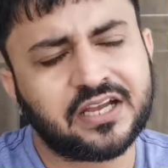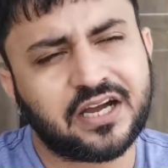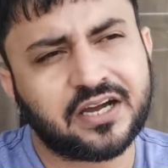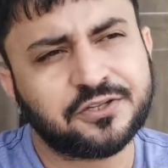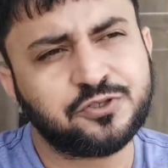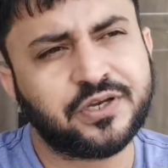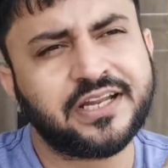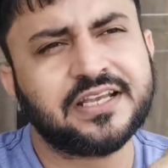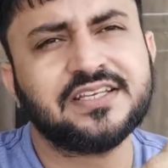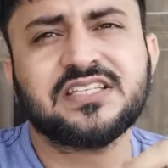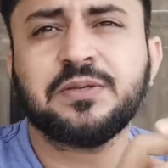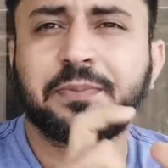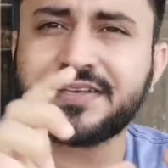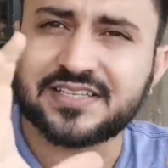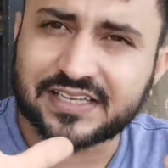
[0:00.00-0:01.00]
जो है ना
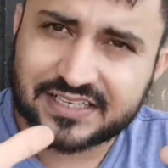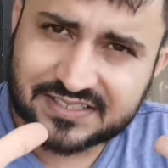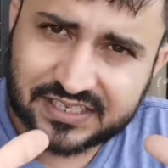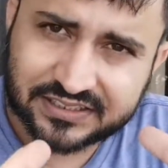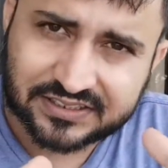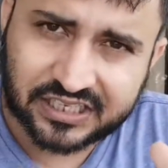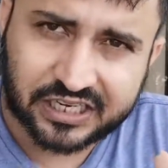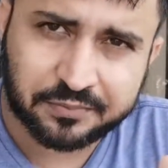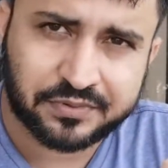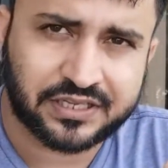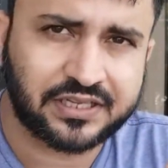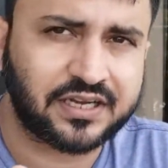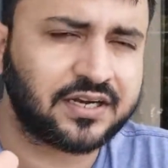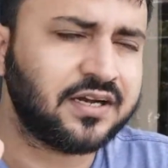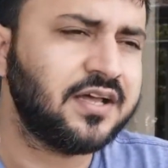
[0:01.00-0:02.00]
इजी पैसा के साथ काम
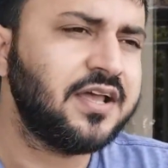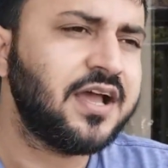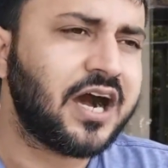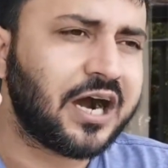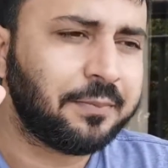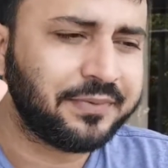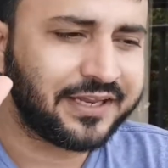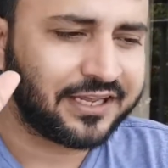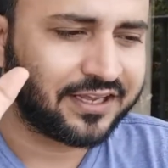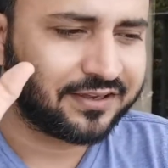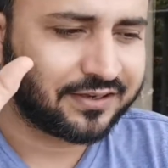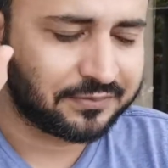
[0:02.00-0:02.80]
किया हमने